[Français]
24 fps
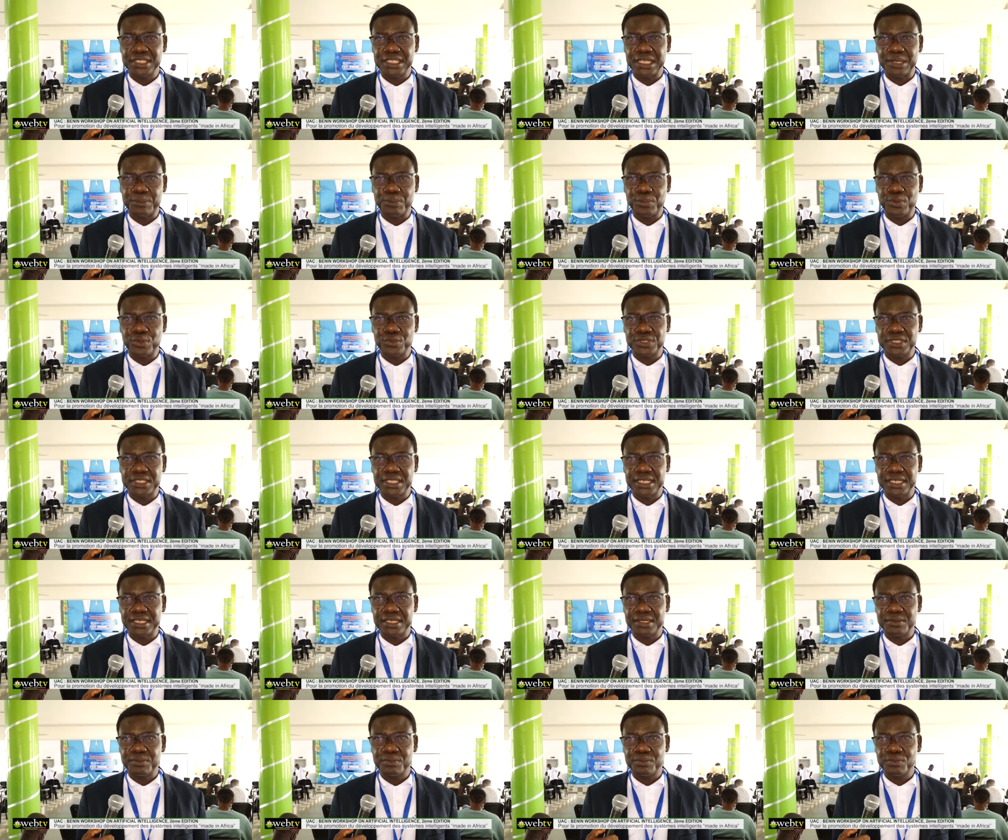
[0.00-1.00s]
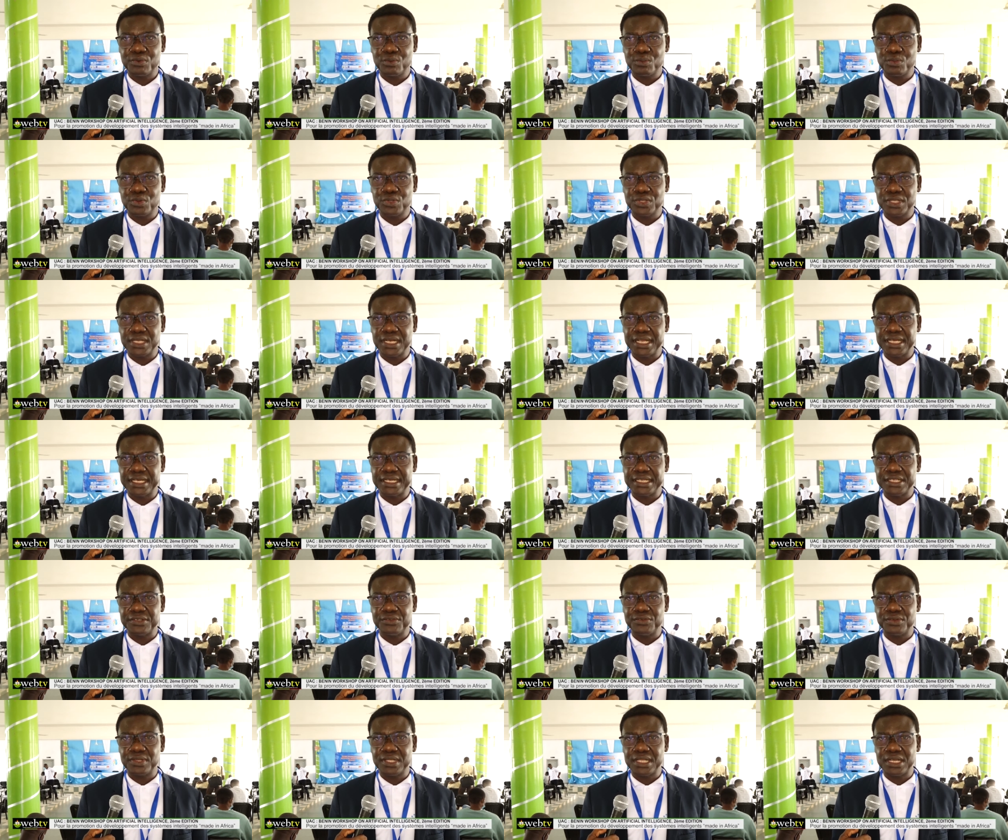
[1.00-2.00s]
des posters pour montrer les
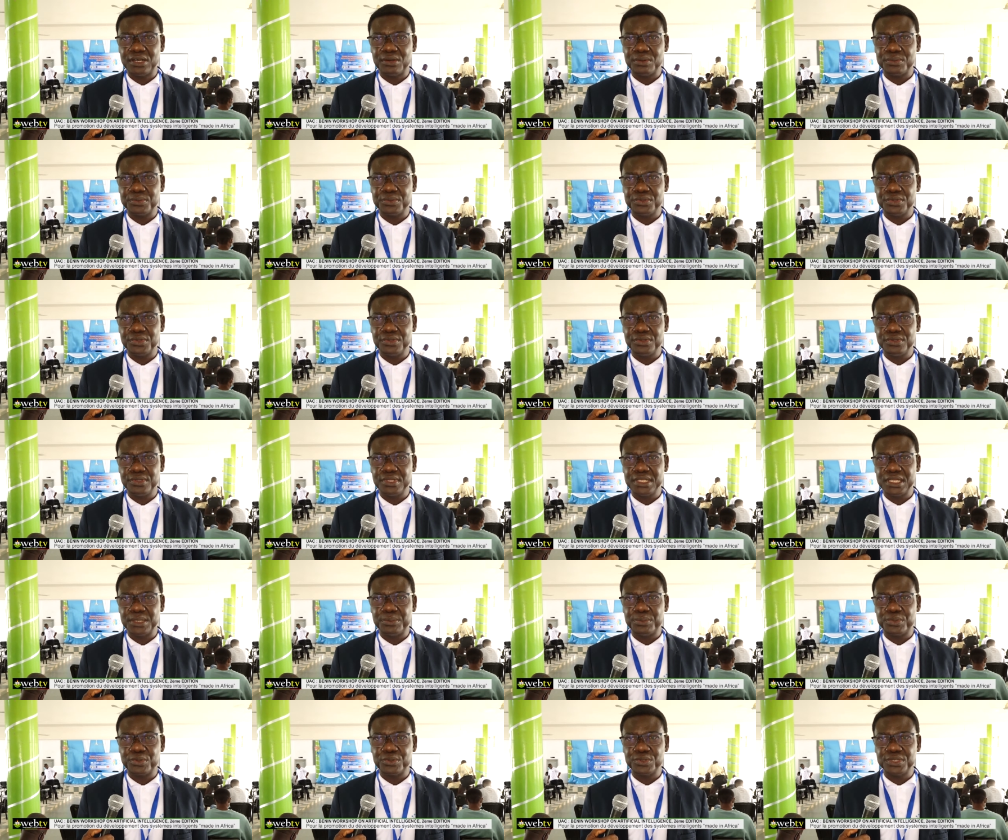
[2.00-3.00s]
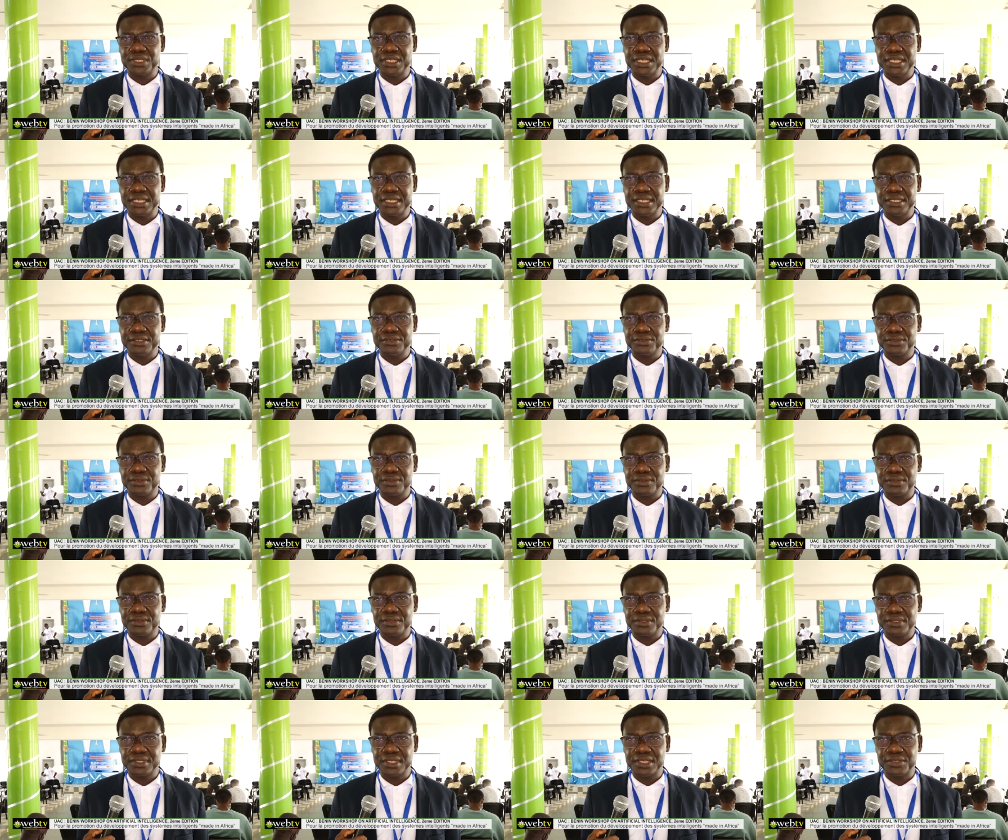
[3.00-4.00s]
résultats obtenus des projets qu'ils ont
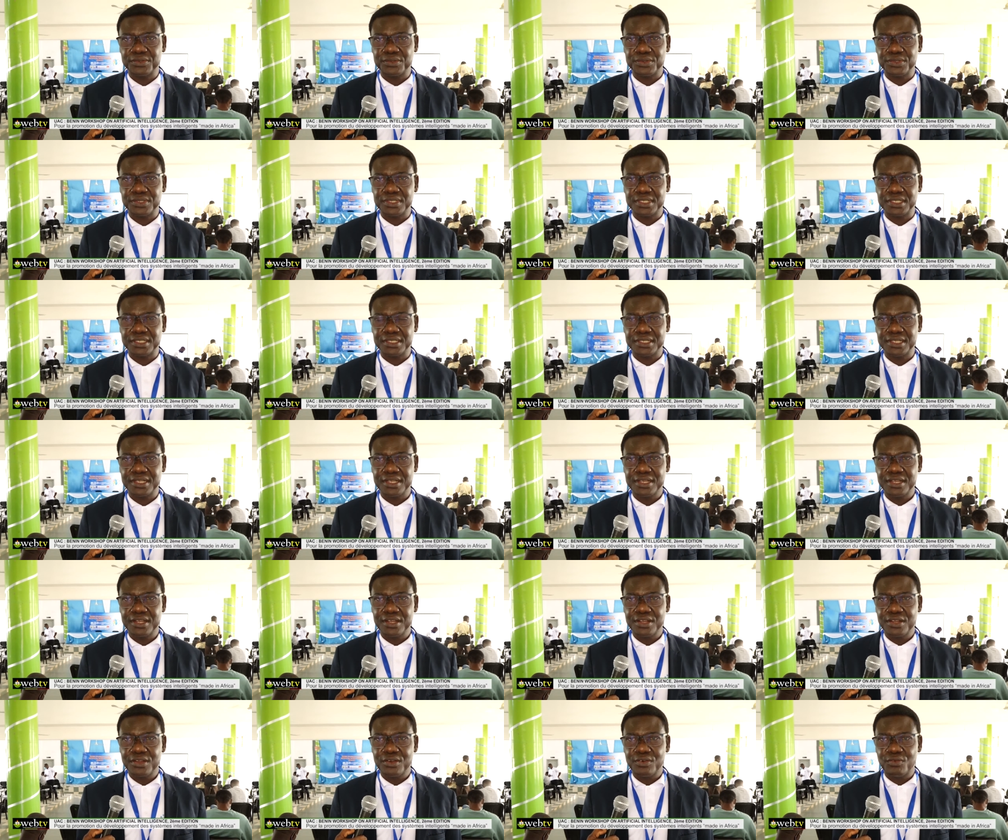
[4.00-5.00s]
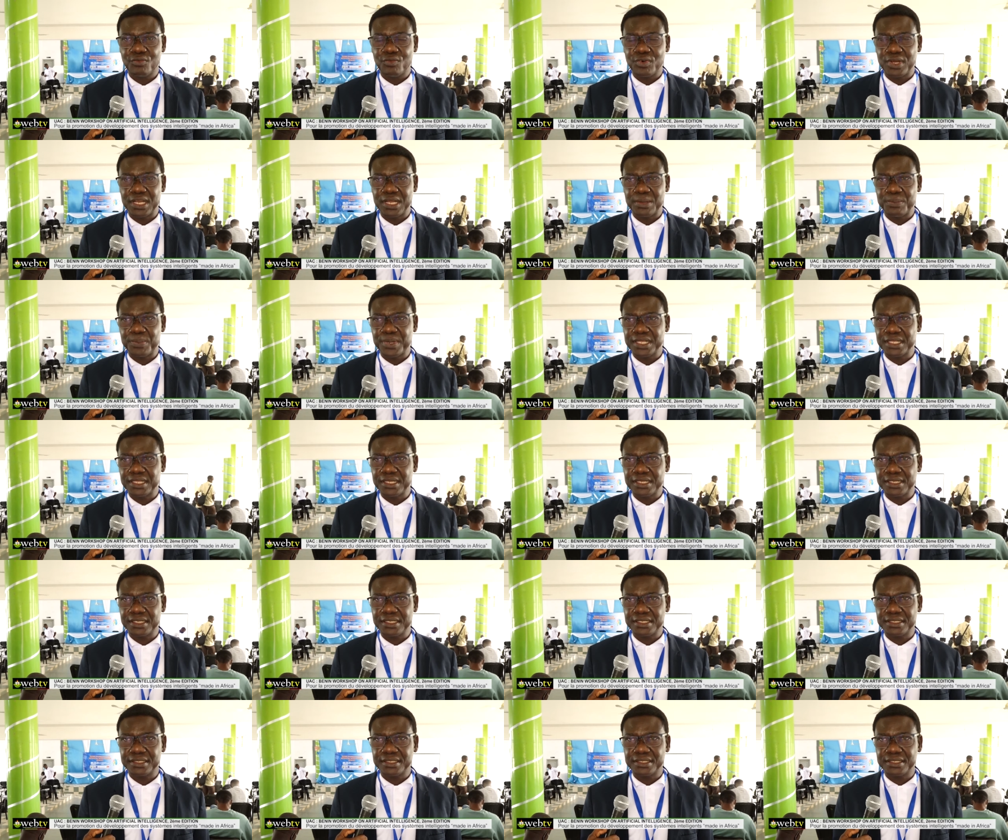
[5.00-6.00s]
dans ce sens. Voilà
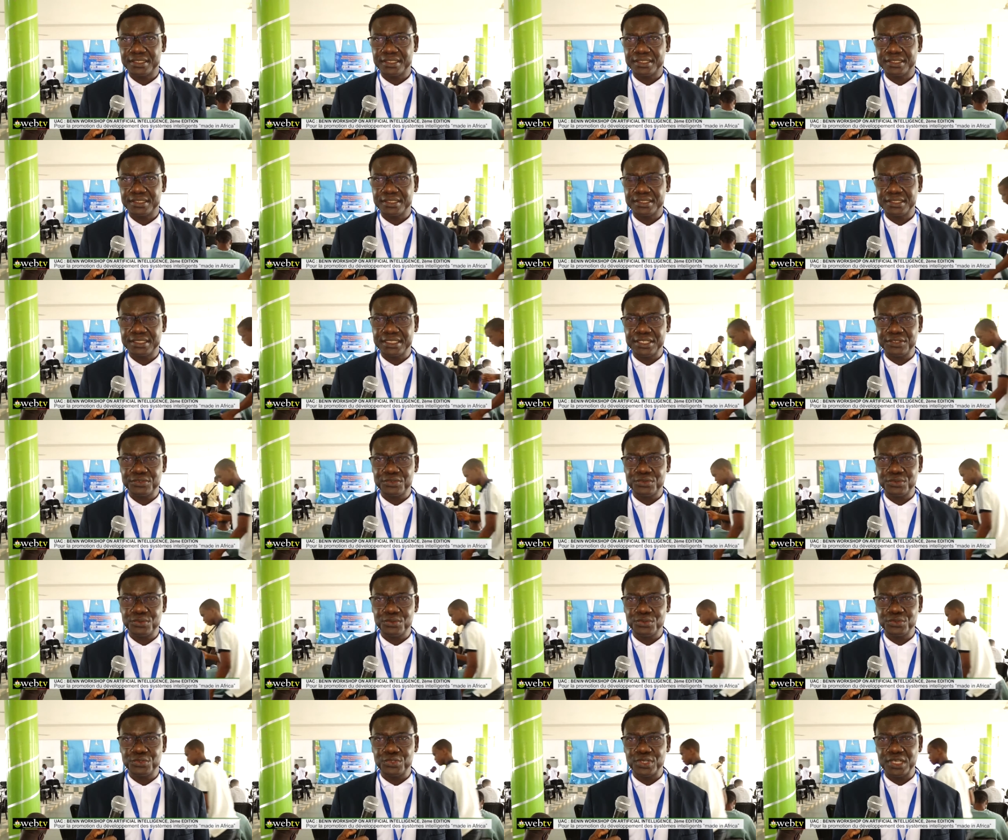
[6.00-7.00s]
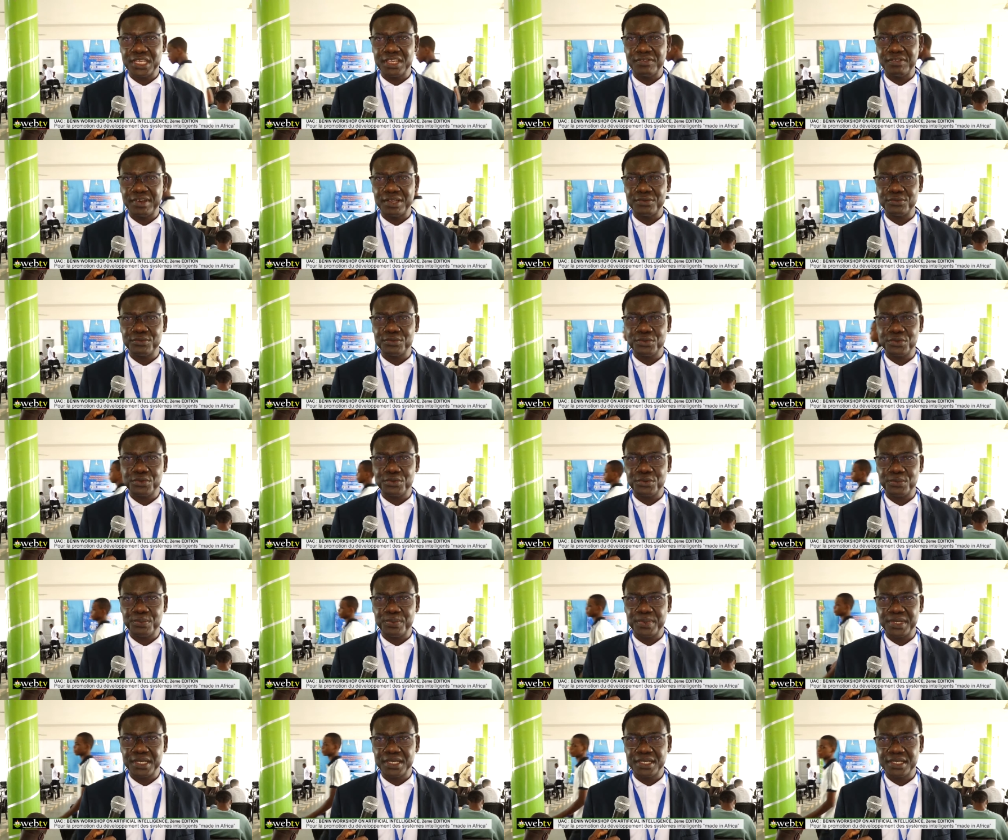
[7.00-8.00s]
pendant cinq jours ce qui va nous
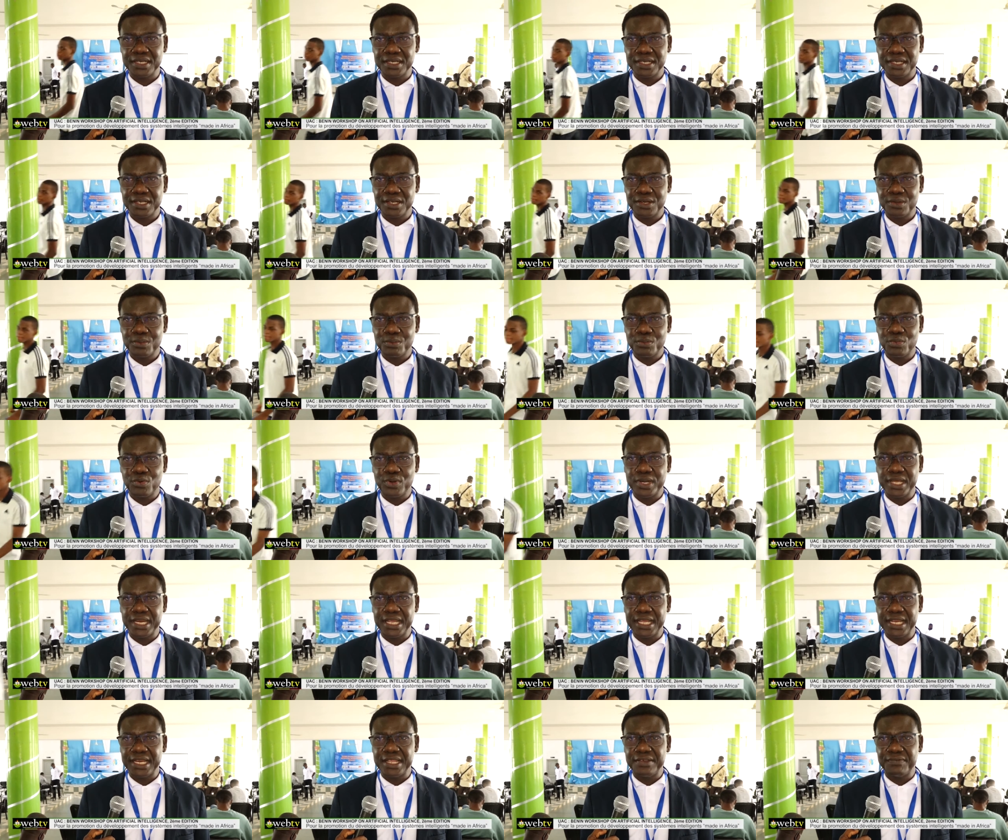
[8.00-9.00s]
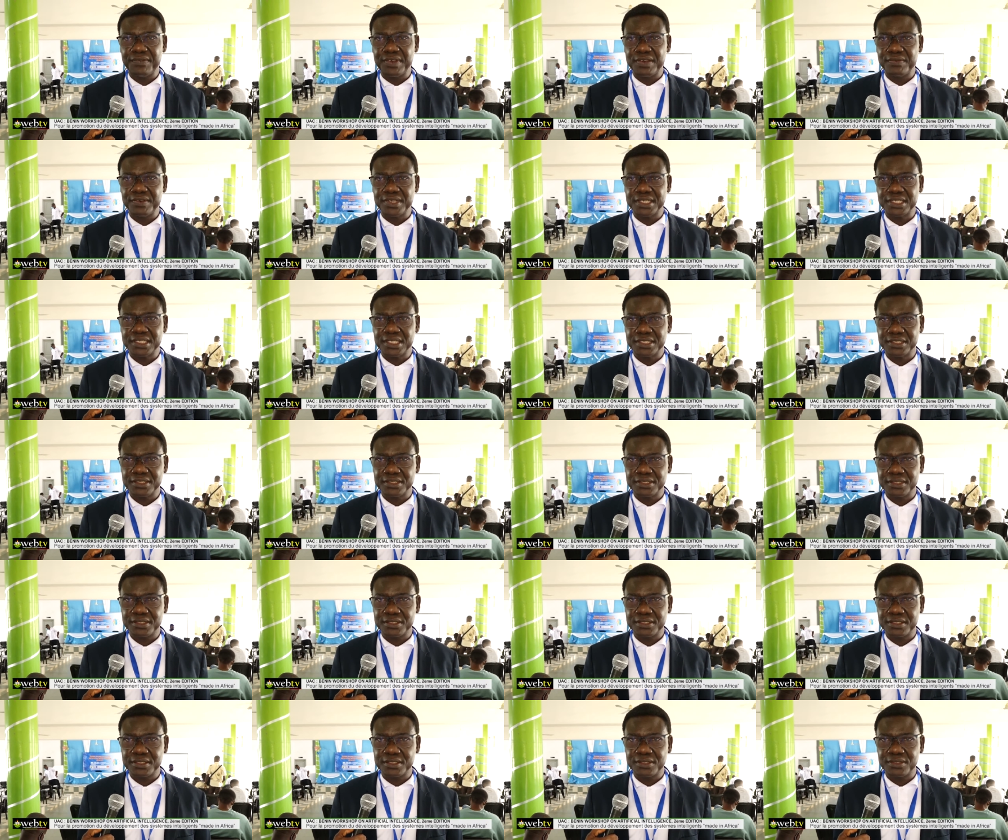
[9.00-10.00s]
occuper pour créer l'effervescence
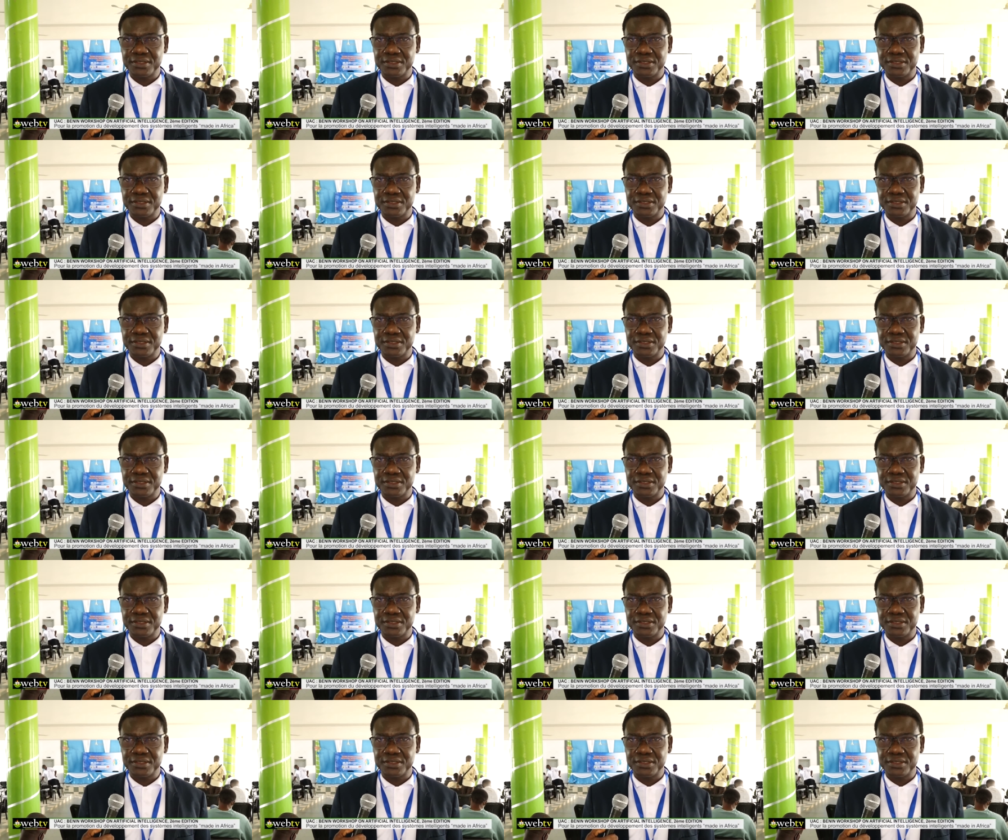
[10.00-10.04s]
euh,